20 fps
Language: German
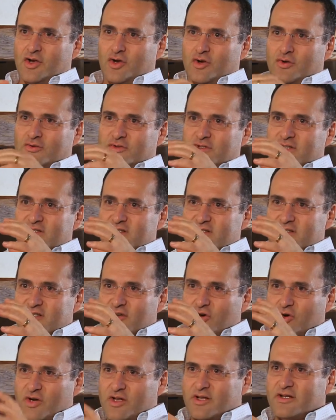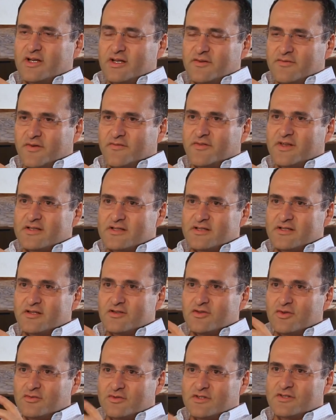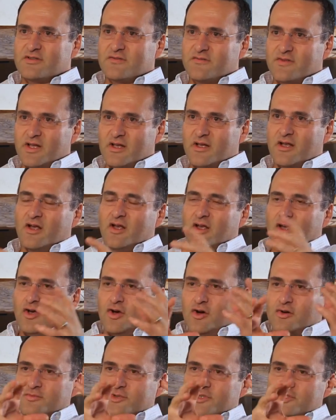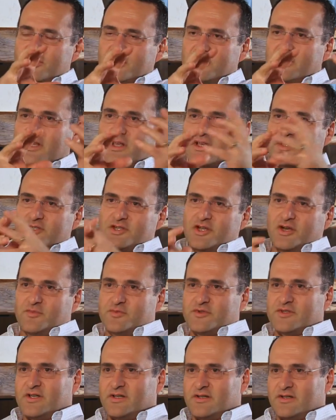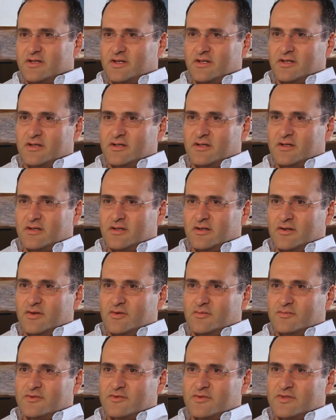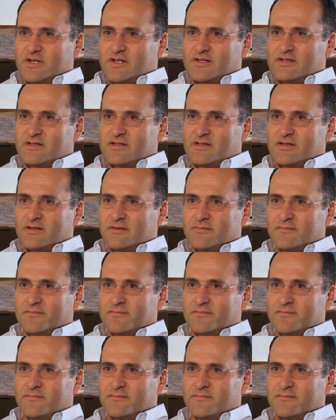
Und dieses kollektive Wissen nutzen wir, um die strategische Absicht umzusetzen.